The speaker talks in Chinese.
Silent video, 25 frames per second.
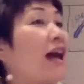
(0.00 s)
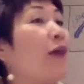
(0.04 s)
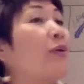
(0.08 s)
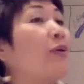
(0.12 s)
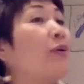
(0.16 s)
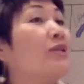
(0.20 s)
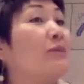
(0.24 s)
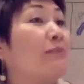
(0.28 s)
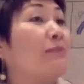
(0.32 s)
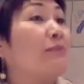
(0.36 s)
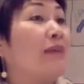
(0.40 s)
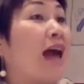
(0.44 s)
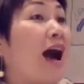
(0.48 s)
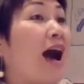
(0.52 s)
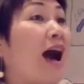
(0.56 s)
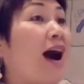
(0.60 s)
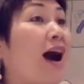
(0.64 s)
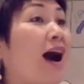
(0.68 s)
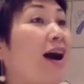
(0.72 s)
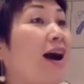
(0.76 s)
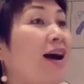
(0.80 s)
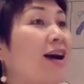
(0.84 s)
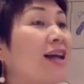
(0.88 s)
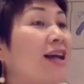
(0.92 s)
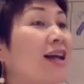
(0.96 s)
会怎么样？
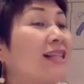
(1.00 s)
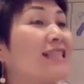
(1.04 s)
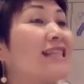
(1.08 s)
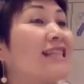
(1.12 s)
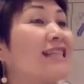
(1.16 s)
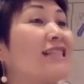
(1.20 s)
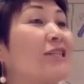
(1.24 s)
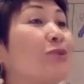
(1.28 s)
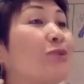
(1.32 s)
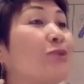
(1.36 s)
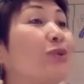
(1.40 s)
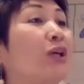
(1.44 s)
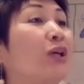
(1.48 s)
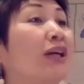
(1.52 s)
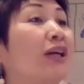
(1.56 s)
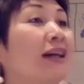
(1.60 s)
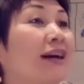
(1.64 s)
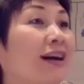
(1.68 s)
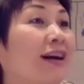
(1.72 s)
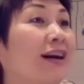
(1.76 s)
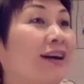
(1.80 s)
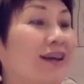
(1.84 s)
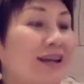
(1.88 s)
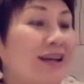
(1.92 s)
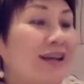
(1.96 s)
自己愈
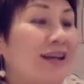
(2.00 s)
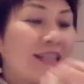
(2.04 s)
合，